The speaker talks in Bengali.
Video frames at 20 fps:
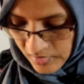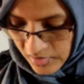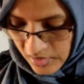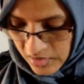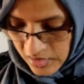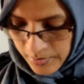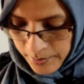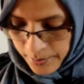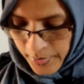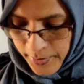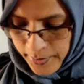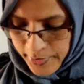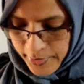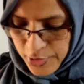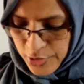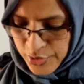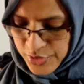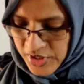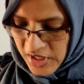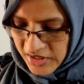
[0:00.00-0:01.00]
বিভিন্ন
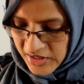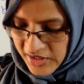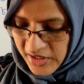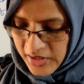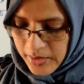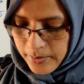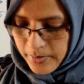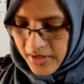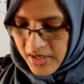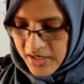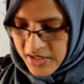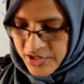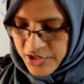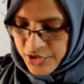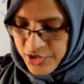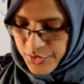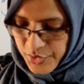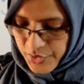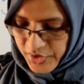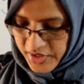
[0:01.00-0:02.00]
জাতির বাস
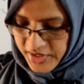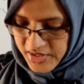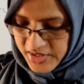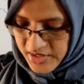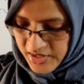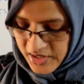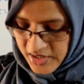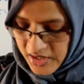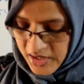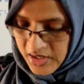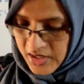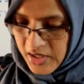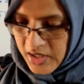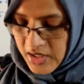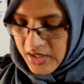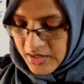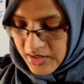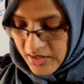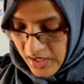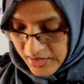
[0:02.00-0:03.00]
রয়েছে
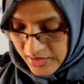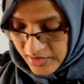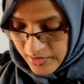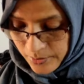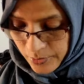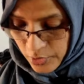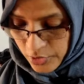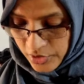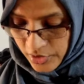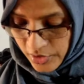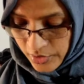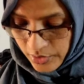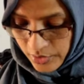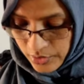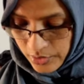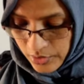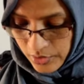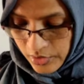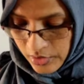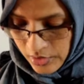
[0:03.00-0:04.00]
তাদের মধ্যে
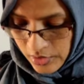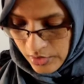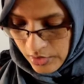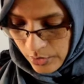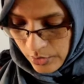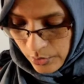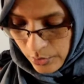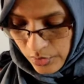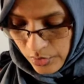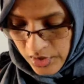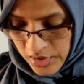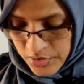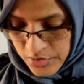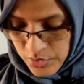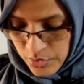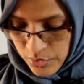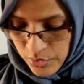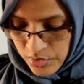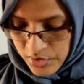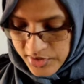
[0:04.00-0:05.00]
হলো
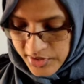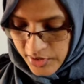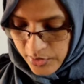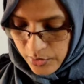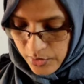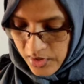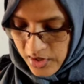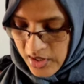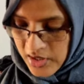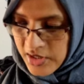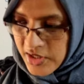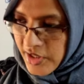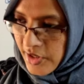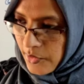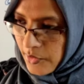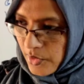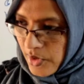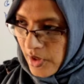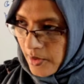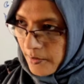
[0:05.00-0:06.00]
উল্লেখযোগ্য যেগুলা
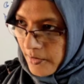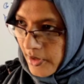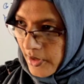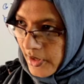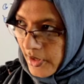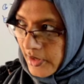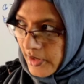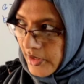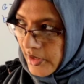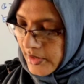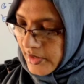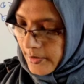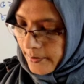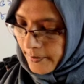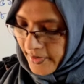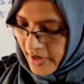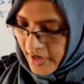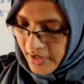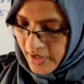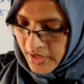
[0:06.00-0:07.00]
সেগুলো আমরা কি দেখতে
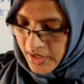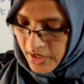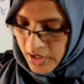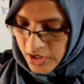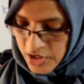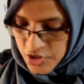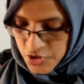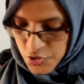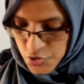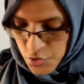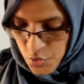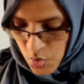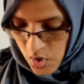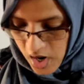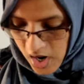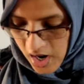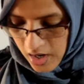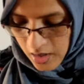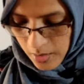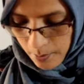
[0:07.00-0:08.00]
পাই
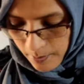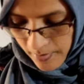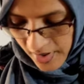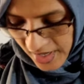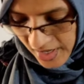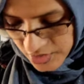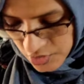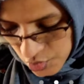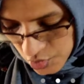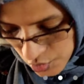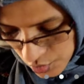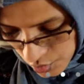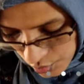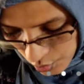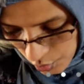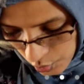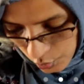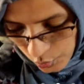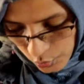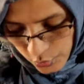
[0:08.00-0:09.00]
জুয়াং মানচু
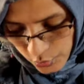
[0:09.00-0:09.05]
হুই